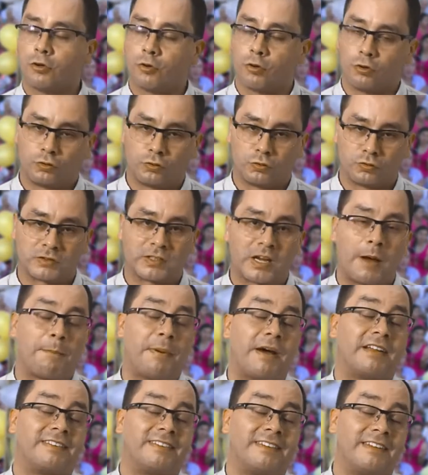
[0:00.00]
con sus
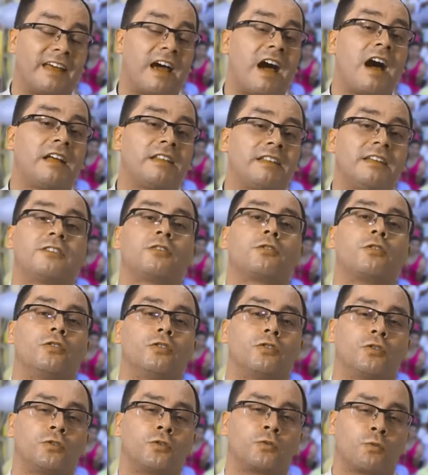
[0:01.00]
capacidades, con
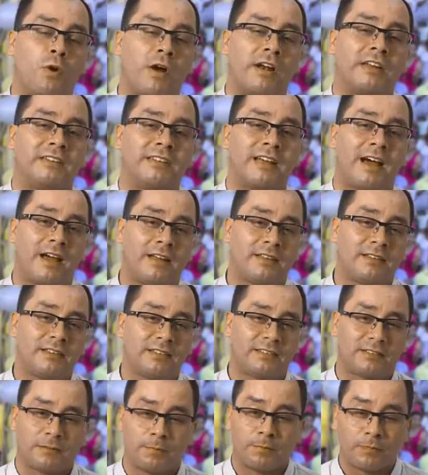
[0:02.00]
sus
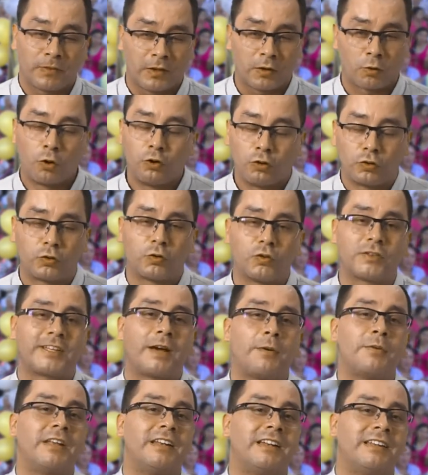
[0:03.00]
cualidades, con sus
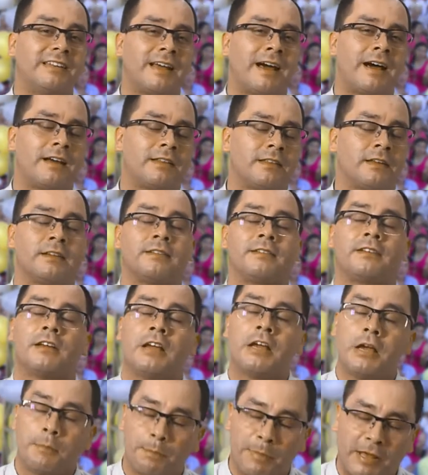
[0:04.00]
habilidades,
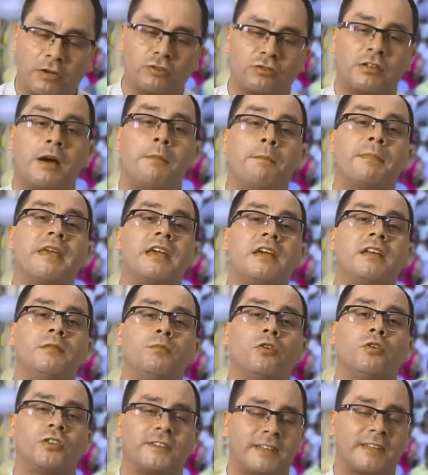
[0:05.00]
pero
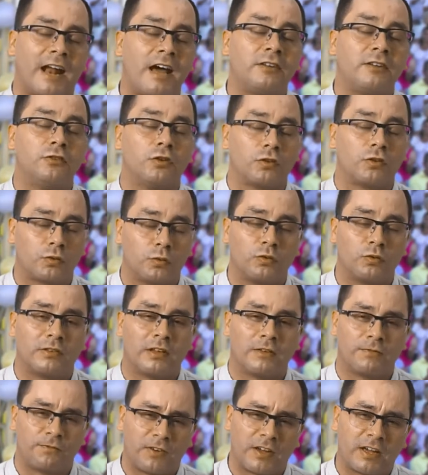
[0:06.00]
también mostrando sus
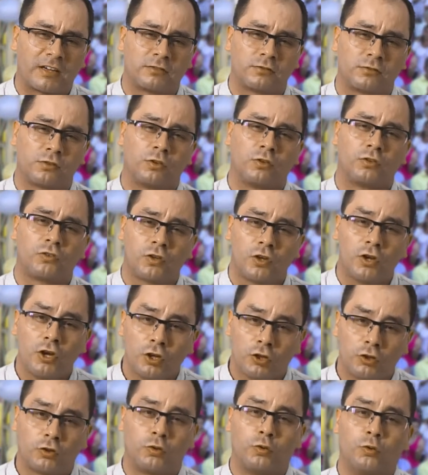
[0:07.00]
defectos,
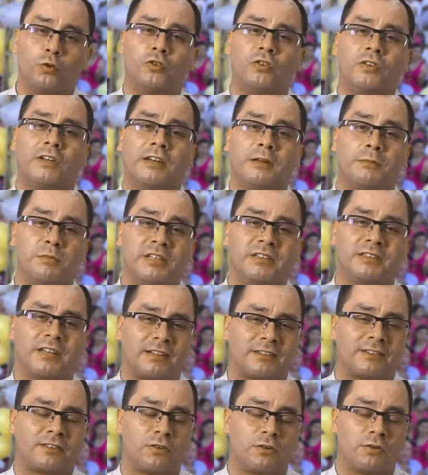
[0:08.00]
sus
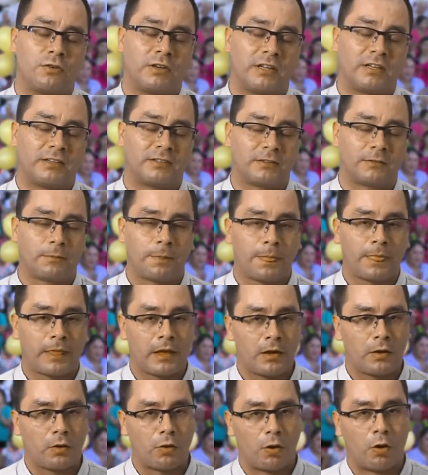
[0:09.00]
limitaciones.
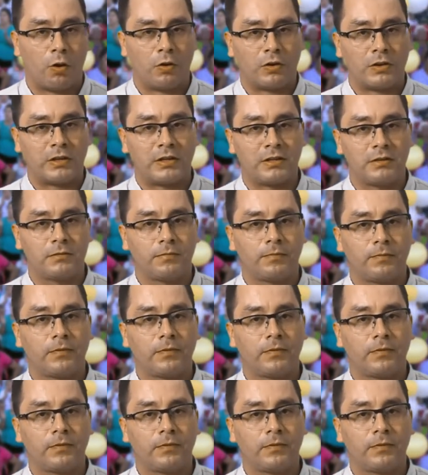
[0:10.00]
Hoy